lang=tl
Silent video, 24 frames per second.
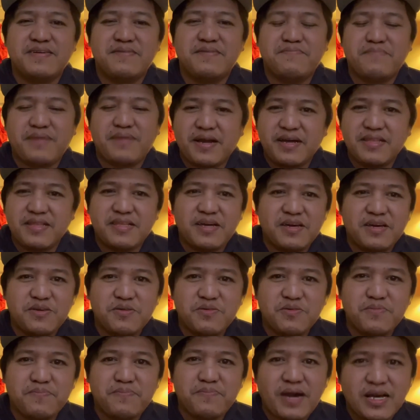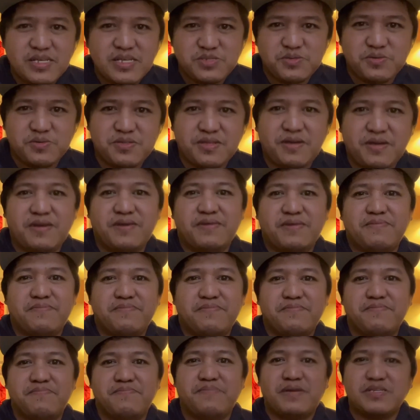maganda yung pasok ng
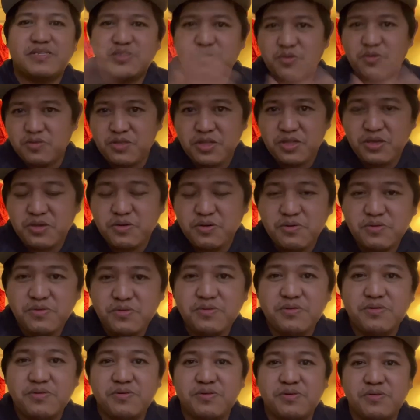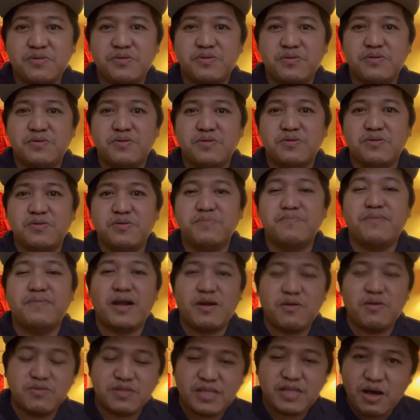Pasko ninyo o
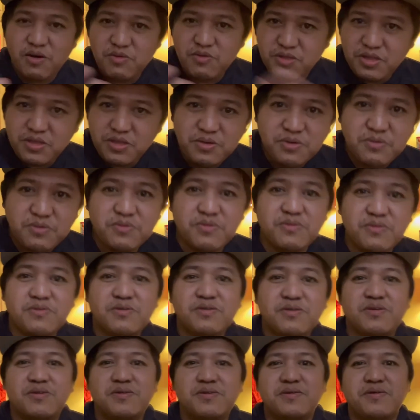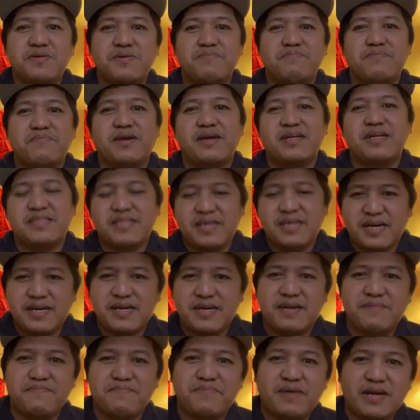bagong taon ninyo maganda
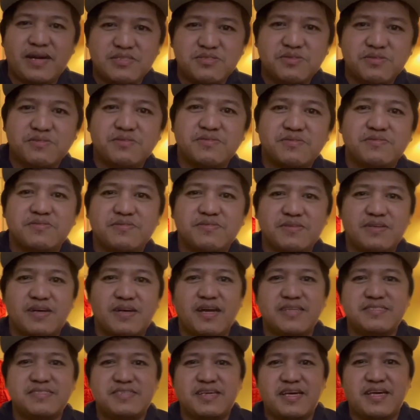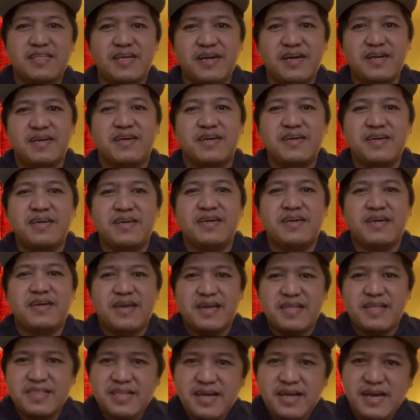ang pasok at sana
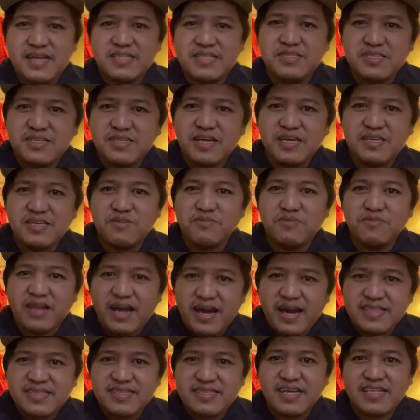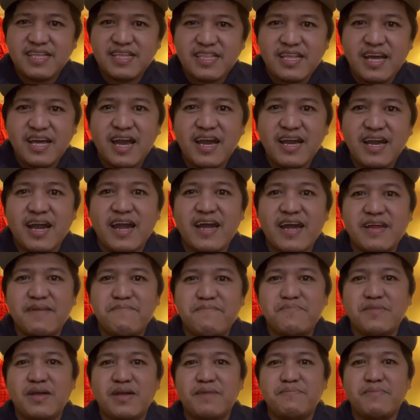lahat yung lahat na nangangarap
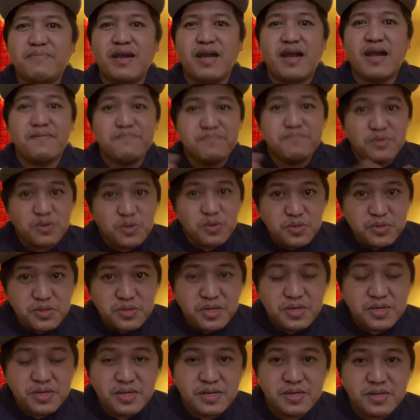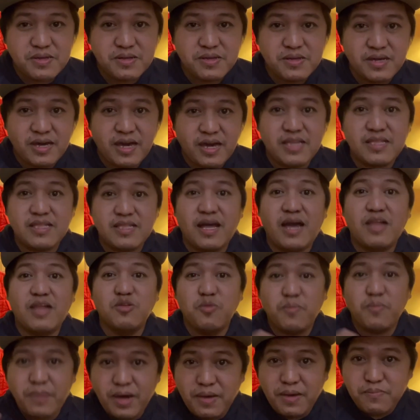na maka-abroad kahit anong
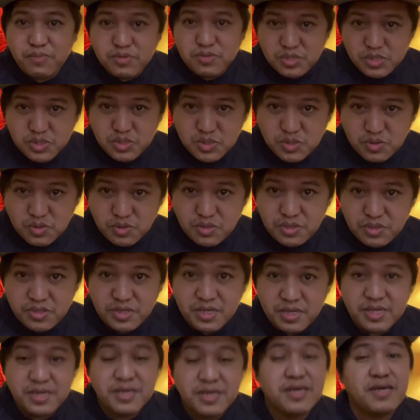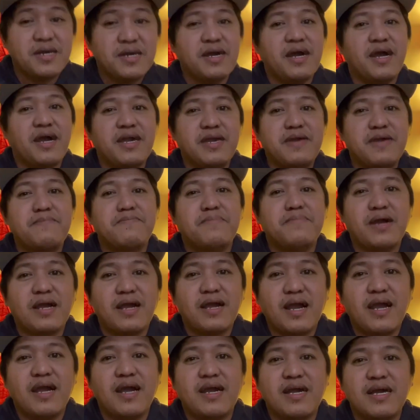mang posisyon ay
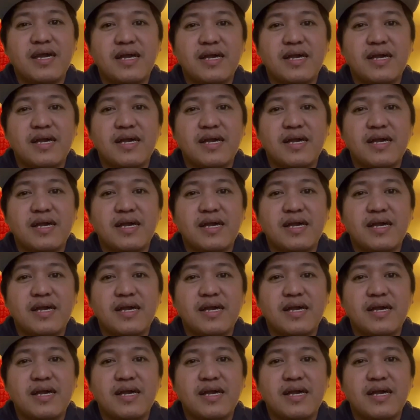maka